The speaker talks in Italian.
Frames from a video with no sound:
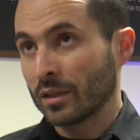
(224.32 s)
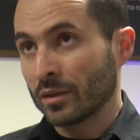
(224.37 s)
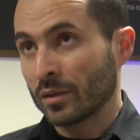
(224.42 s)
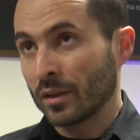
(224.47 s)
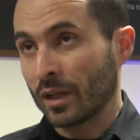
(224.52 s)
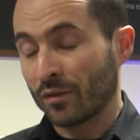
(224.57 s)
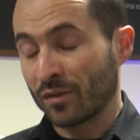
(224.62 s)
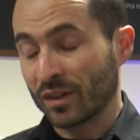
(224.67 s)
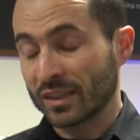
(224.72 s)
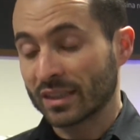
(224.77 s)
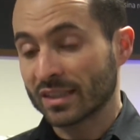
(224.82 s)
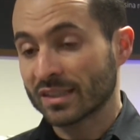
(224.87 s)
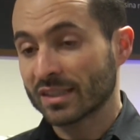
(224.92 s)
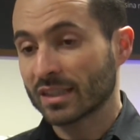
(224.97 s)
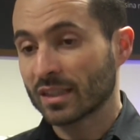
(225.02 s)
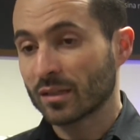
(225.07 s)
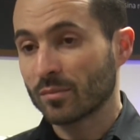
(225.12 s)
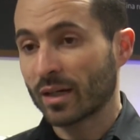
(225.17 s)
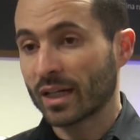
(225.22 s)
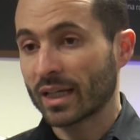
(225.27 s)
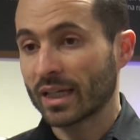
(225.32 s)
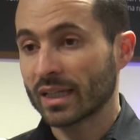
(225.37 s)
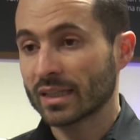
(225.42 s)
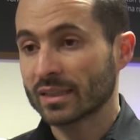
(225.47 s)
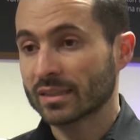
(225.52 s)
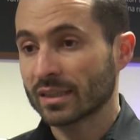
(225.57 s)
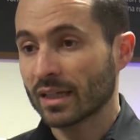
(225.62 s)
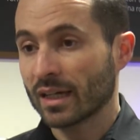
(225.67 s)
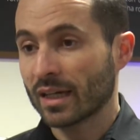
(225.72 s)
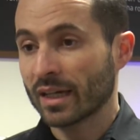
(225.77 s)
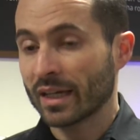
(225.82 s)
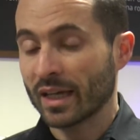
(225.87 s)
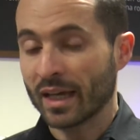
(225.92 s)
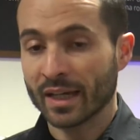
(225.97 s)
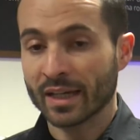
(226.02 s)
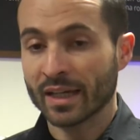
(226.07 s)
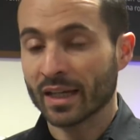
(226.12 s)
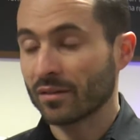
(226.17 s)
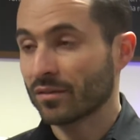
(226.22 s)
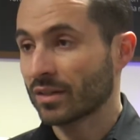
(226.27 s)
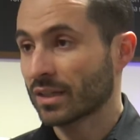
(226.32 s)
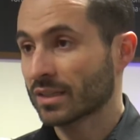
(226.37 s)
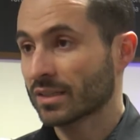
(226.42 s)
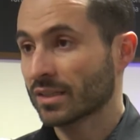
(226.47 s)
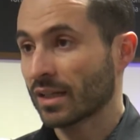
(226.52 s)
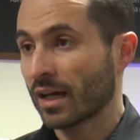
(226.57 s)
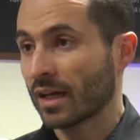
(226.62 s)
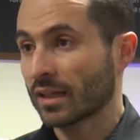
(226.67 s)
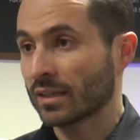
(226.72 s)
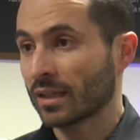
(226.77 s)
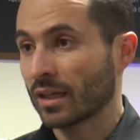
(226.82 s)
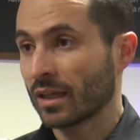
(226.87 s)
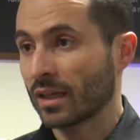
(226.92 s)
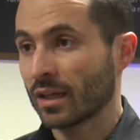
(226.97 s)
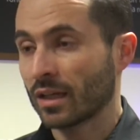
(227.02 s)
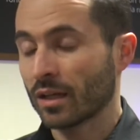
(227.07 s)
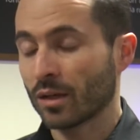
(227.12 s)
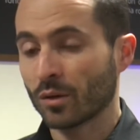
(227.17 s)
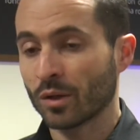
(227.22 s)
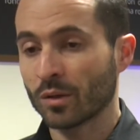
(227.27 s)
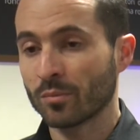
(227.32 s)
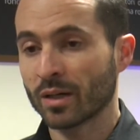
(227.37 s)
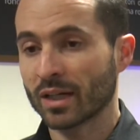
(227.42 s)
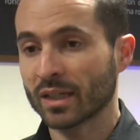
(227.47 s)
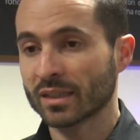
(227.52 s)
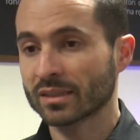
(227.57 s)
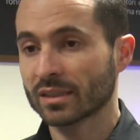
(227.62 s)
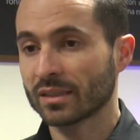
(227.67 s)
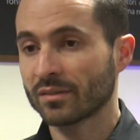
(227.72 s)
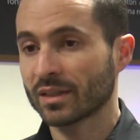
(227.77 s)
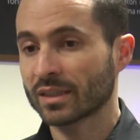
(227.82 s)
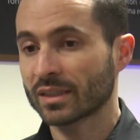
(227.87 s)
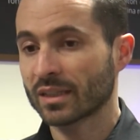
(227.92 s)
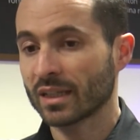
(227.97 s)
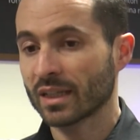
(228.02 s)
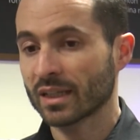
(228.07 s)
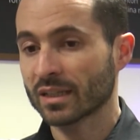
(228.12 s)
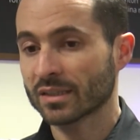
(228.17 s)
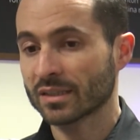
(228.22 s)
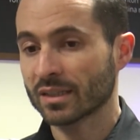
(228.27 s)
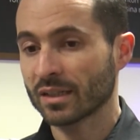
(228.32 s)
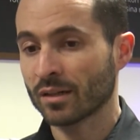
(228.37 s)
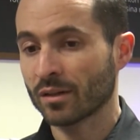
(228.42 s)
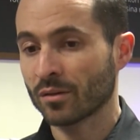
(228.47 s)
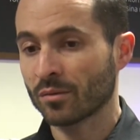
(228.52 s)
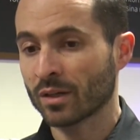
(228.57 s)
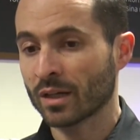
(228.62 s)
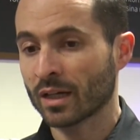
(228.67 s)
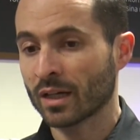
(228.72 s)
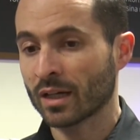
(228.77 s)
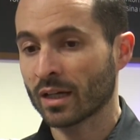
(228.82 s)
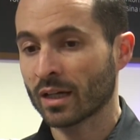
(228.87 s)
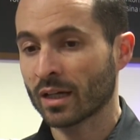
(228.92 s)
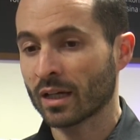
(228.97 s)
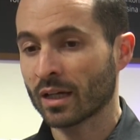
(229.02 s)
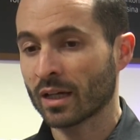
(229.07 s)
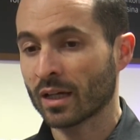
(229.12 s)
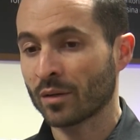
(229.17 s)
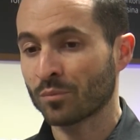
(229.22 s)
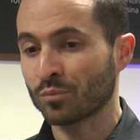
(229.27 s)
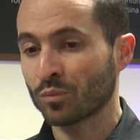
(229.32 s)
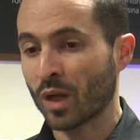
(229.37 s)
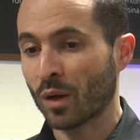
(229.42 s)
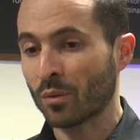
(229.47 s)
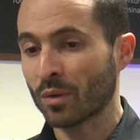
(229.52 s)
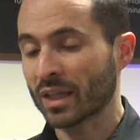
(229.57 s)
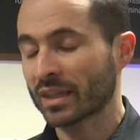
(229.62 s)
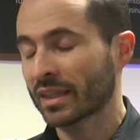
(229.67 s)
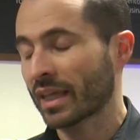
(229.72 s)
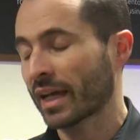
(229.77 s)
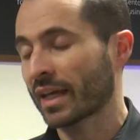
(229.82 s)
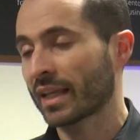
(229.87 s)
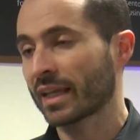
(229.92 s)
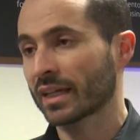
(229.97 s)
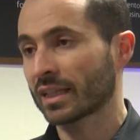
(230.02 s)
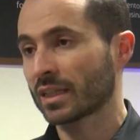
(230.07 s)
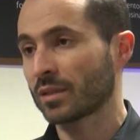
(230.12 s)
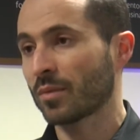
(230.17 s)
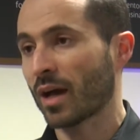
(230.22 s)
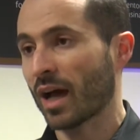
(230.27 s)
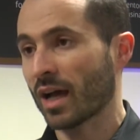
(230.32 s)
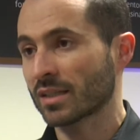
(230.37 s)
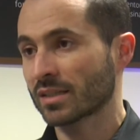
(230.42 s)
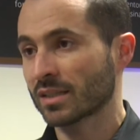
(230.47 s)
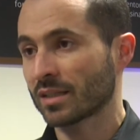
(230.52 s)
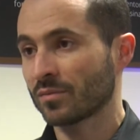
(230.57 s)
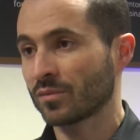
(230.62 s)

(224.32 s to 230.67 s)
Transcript: la fantasia del barista e anche la versata, qui il barista deve attenersi a una, a una tecnica di base,